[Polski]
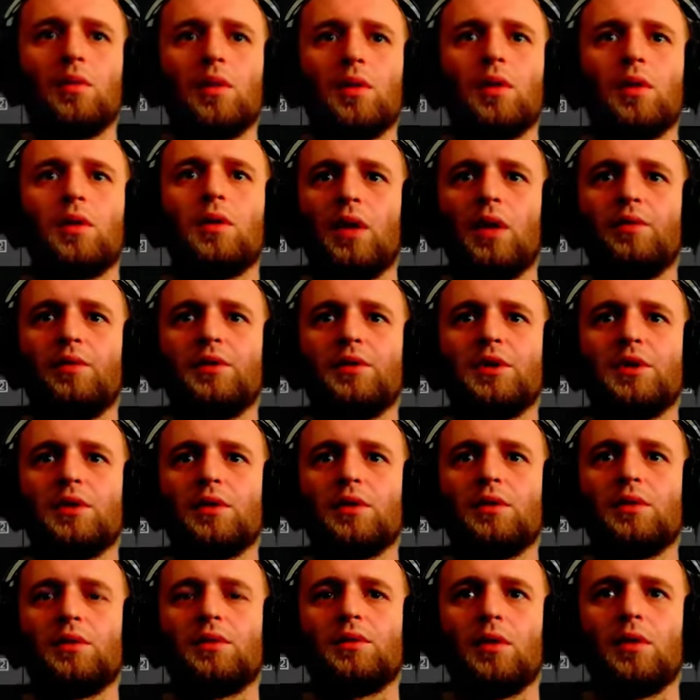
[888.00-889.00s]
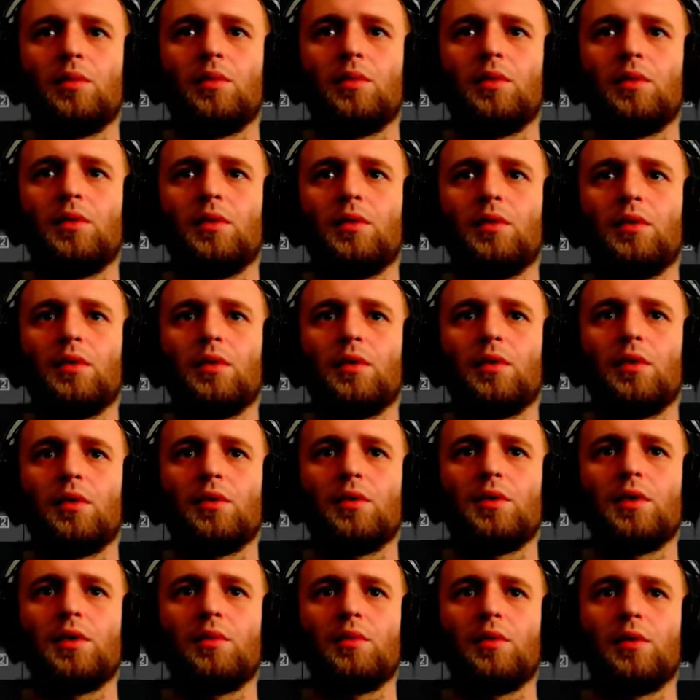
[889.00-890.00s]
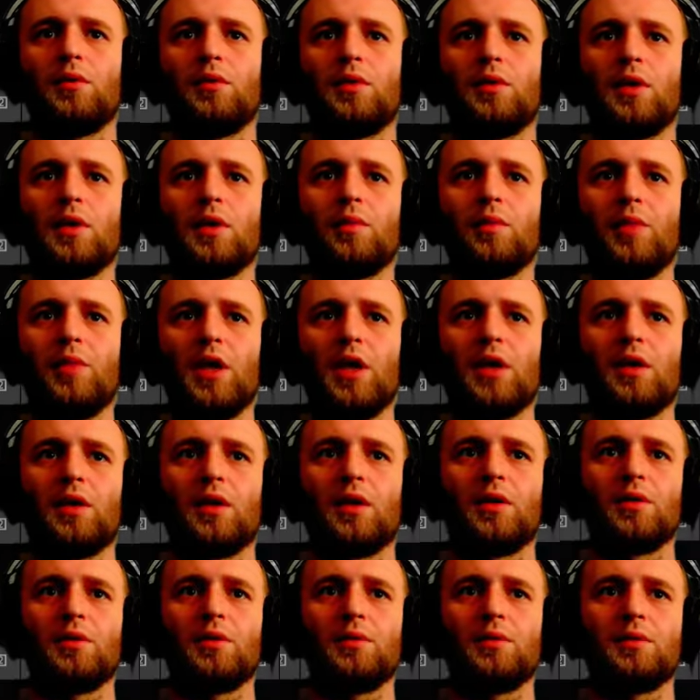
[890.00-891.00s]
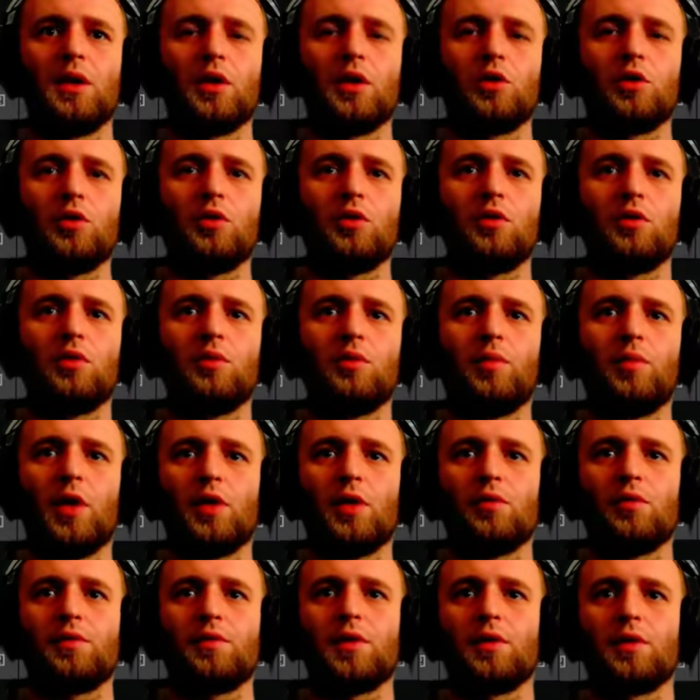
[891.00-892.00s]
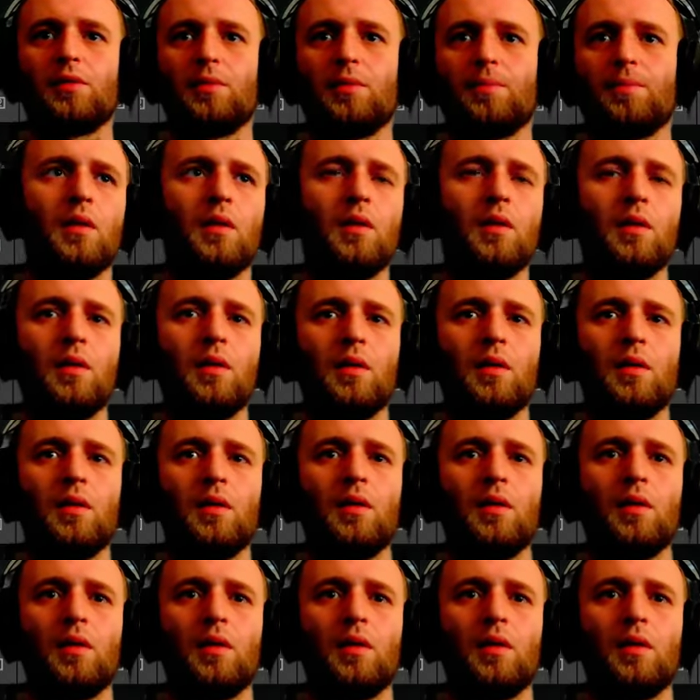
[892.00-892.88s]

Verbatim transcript: Dobra. A, widzę, no. Oby... Gość nie miał tego biega, no. Ja do baru wszedłem. Aha.